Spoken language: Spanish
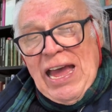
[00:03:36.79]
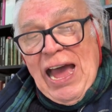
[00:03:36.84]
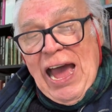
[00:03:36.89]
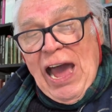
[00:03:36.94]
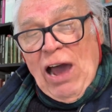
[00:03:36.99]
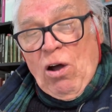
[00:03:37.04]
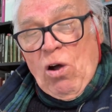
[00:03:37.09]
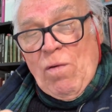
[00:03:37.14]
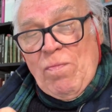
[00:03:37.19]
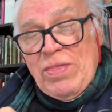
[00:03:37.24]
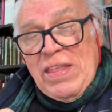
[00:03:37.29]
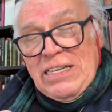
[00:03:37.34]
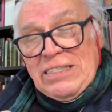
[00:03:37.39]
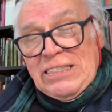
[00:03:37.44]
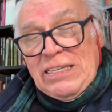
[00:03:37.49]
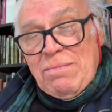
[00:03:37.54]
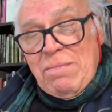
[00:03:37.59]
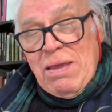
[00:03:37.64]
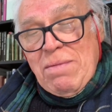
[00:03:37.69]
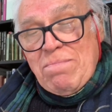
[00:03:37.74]
Ahonde en
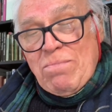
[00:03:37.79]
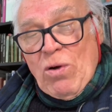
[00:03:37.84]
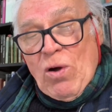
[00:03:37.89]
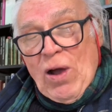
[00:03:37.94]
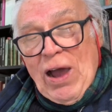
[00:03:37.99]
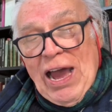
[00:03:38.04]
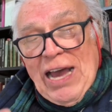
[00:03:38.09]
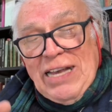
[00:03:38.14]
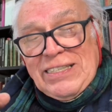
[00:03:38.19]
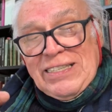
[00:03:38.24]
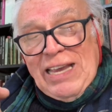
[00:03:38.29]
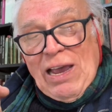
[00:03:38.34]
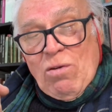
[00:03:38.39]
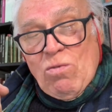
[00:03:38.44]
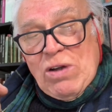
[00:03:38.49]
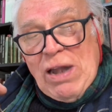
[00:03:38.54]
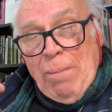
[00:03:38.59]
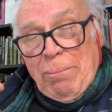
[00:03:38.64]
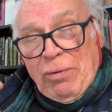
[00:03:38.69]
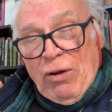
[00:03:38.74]
sí mismo hacia
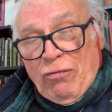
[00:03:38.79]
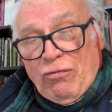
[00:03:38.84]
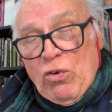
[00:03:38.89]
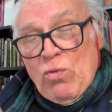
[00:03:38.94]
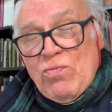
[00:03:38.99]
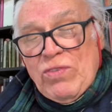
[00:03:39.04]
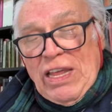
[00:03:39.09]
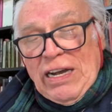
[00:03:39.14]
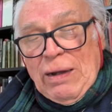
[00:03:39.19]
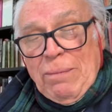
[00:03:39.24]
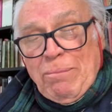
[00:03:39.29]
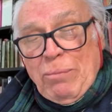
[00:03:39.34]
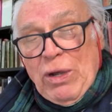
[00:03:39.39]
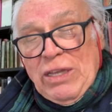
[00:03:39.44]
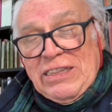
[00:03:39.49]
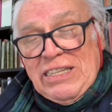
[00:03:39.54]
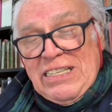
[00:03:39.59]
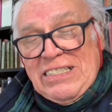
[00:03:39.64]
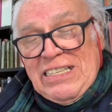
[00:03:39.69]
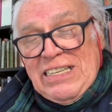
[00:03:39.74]
una profunda
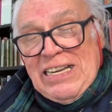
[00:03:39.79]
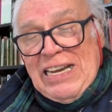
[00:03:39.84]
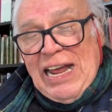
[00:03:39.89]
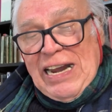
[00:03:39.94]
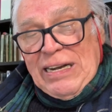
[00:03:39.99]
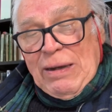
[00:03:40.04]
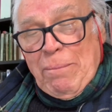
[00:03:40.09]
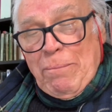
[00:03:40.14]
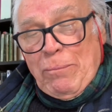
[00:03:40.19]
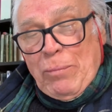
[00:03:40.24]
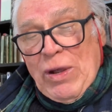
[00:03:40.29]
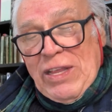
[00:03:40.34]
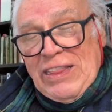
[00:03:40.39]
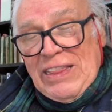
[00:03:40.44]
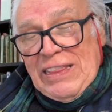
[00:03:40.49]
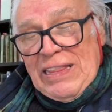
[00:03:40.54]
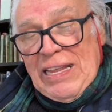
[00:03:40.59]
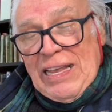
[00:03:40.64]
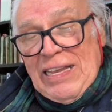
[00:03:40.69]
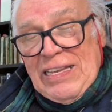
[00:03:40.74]
respuesta y si la
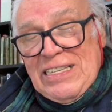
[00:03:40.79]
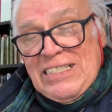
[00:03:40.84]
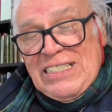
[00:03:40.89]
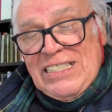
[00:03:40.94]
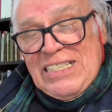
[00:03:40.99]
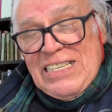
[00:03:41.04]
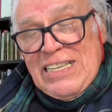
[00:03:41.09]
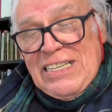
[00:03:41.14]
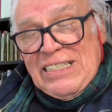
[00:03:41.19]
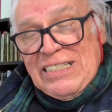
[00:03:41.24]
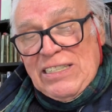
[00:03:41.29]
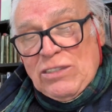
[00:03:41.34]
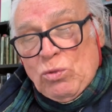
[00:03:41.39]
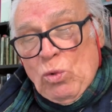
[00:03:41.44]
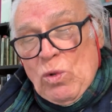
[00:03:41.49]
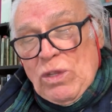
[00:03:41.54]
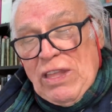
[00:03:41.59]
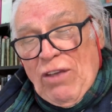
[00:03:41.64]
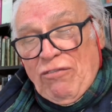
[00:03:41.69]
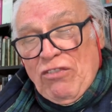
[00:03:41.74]
respuesta y si
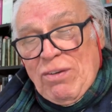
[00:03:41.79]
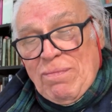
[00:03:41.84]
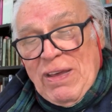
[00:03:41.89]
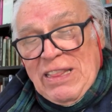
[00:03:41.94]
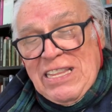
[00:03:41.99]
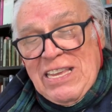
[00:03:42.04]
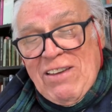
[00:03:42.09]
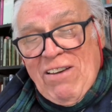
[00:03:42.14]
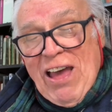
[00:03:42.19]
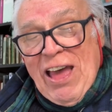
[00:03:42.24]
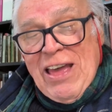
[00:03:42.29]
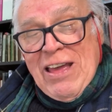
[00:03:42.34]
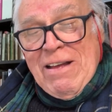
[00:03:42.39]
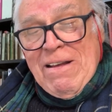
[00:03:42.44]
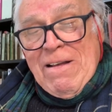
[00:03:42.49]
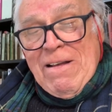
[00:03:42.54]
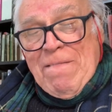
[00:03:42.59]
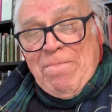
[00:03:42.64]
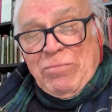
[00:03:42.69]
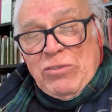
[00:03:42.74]
resulta afirmativa,
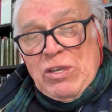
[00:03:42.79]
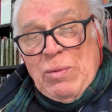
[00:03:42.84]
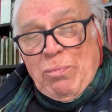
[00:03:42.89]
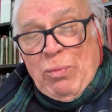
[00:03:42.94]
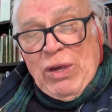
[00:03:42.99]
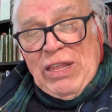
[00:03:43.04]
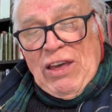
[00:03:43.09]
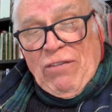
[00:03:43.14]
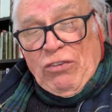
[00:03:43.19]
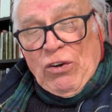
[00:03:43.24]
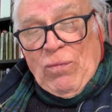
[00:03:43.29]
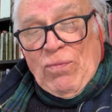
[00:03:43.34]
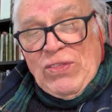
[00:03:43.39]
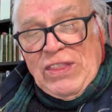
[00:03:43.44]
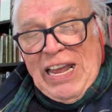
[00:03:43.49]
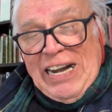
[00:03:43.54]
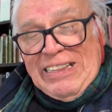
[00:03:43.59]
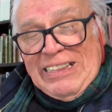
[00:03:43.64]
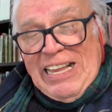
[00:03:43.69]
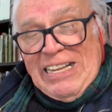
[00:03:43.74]
si puede
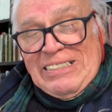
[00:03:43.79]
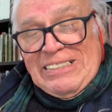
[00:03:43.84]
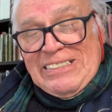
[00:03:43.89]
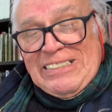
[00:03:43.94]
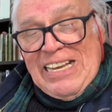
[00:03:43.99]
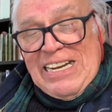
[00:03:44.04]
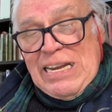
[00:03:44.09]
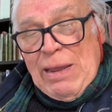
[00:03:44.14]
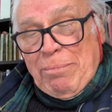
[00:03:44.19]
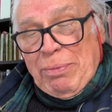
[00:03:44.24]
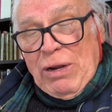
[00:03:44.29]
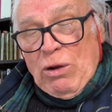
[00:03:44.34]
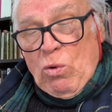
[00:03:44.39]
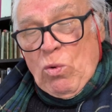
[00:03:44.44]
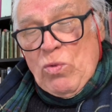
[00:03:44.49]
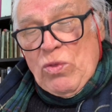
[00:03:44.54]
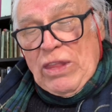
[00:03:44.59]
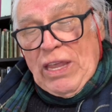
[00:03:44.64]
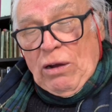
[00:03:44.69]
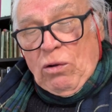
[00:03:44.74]
afrontar tan seria
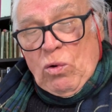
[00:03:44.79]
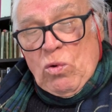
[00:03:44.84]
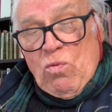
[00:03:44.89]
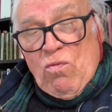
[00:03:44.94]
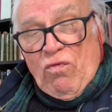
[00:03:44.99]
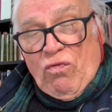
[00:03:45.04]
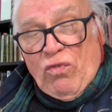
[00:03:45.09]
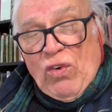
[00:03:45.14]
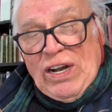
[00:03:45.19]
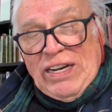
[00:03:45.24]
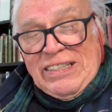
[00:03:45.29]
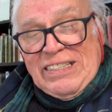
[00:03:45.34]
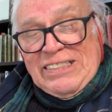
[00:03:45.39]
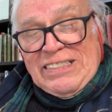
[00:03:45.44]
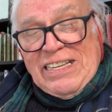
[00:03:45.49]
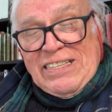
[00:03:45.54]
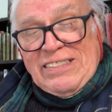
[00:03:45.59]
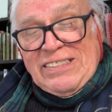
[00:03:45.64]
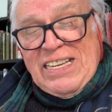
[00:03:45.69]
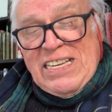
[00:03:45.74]
pregunta con un fuerte y
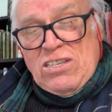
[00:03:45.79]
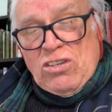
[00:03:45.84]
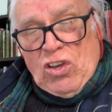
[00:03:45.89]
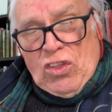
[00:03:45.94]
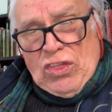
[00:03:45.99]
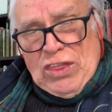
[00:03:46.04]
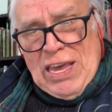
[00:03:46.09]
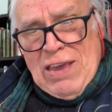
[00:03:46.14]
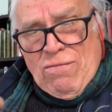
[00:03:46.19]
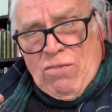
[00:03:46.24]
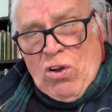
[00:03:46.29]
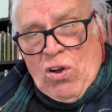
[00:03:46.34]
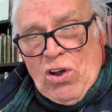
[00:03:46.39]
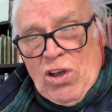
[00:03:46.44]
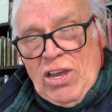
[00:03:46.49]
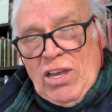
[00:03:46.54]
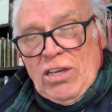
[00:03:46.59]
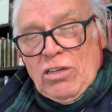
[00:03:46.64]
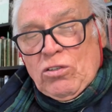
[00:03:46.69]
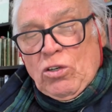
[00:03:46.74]
sencillo debo,
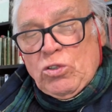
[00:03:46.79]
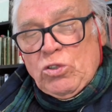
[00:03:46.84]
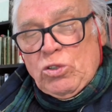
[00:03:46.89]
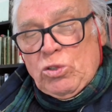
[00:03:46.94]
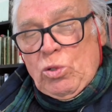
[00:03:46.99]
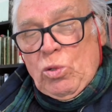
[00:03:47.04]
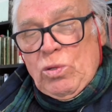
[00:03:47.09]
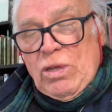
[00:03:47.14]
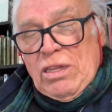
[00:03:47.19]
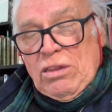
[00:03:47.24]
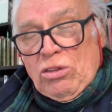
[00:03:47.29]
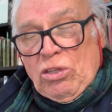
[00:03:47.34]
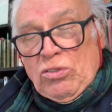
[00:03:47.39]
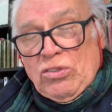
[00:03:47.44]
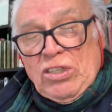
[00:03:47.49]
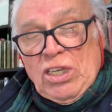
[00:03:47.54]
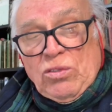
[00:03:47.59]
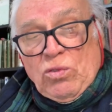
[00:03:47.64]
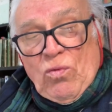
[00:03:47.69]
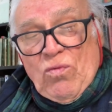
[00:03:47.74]
construye
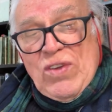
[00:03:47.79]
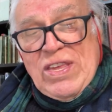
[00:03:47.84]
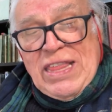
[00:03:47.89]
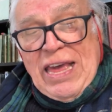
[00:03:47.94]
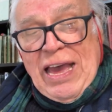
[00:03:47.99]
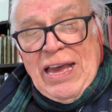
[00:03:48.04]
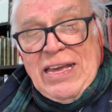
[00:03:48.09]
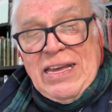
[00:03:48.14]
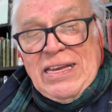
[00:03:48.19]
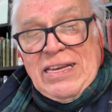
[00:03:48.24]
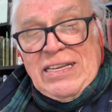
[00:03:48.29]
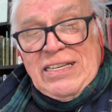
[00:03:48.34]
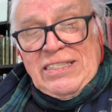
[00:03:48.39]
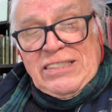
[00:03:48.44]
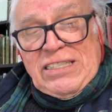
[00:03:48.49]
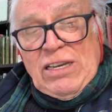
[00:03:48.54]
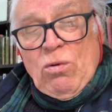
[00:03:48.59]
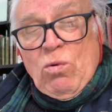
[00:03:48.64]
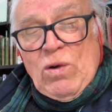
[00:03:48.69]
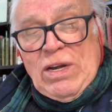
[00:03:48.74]
entonces su vida
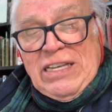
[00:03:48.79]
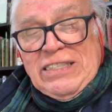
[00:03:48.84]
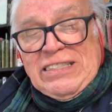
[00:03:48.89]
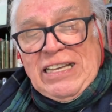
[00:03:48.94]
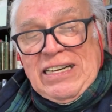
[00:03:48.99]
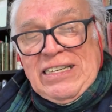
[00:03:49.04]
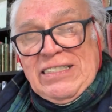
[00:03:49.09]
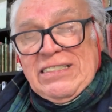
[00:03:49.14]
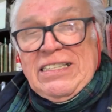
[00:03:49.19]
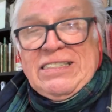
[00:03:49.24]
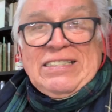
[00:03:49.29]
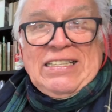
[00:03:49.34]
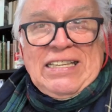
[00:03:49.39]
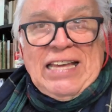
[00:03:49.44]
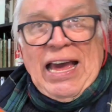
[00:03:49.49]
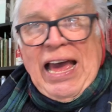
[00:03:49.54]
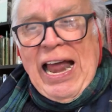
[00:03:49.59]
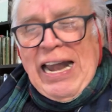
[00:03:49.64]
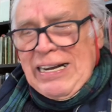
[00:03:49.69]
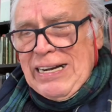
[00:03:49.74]
según esa
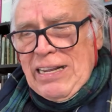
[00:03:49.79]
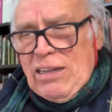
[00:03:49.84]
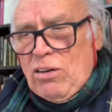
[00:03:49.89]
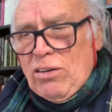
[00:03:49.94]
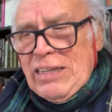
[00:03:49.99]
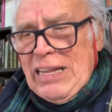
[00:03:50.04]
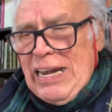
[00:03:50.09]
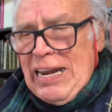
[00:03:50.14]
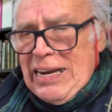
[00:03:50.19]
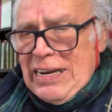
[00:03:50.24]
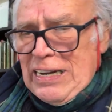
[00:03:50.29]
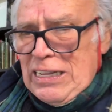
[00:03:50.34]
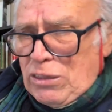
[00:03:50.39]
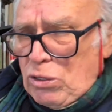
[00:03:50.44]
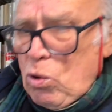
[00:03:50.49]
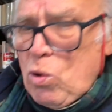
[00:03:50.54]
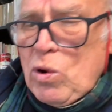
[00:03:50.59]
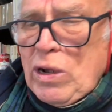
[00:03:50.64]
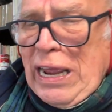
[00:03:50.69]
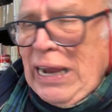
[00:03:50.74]
necesidad. Alrededor de la
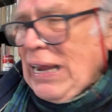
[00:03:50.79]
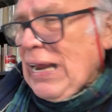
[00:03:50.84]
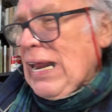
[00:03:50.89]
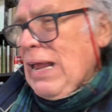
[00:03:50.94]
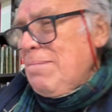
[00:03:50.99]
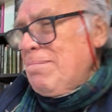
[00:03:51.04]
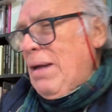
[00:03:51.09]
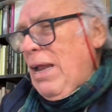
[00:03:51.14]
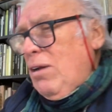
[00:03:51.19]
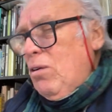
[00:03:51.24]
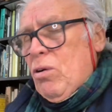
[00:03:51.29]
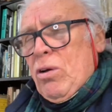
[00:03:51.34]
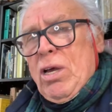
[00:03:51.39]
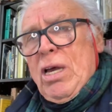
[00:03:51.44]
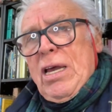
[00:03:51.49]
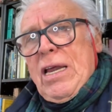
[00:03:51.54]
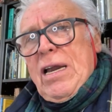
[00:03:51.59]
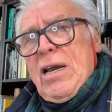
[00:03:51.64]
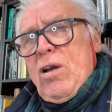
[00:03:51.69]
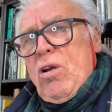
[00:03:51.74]
escritura, caramba, los,
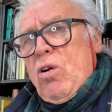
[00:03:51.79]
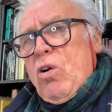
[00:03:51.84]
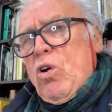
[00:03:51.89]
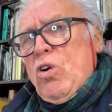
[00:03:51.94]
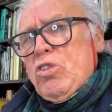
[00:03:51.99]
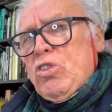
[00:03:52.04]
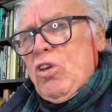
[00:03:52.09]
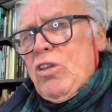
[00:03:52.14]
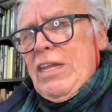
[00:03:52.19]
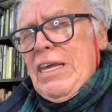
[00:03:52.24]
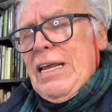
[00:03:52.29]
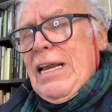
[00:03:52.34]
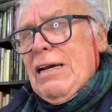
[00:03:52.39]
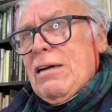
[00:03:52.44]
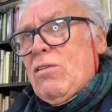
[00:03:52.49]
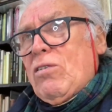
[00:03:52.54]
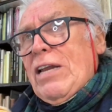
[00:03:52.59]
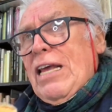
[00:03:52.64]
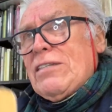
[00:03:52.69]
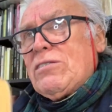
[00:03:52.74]
los cosos
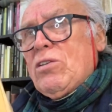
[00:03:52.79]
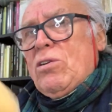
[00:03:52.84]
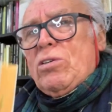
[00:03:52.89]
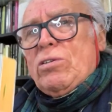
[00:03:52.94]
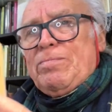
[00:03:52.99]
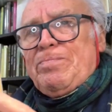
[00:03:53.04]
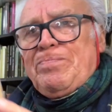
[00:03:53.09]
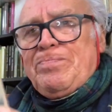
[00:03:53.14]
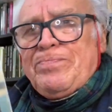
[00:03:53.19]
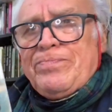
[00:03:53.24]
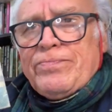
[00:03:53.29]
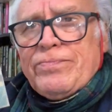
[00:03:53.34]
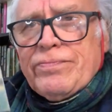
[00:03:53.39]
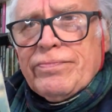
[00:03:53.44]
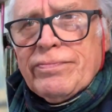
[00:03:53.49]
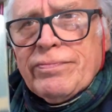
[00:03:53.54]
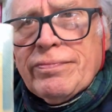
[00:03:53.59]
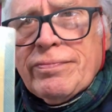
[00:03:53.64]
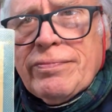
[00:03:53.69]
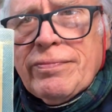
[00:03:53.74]
del corazón.
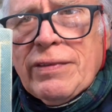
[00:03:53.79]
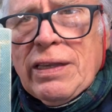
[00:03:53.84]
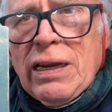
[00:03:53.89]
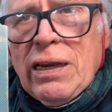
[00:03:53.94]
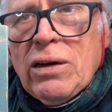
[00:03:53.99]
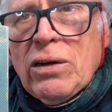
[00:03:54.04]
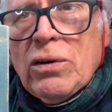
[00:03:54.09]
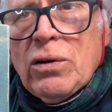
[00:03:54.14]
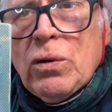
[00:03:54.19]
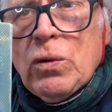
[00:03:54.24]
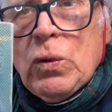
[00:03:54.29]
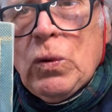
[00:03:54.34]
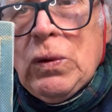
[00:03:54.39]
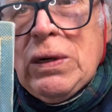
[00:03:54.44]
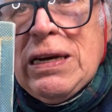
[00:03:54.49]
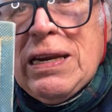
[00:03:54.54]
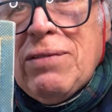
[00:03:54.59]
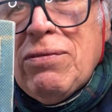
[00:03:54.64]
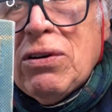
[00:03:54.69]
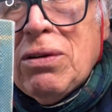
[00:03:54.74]

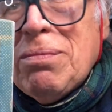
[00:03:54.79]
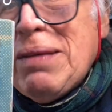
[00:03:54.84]
Un libro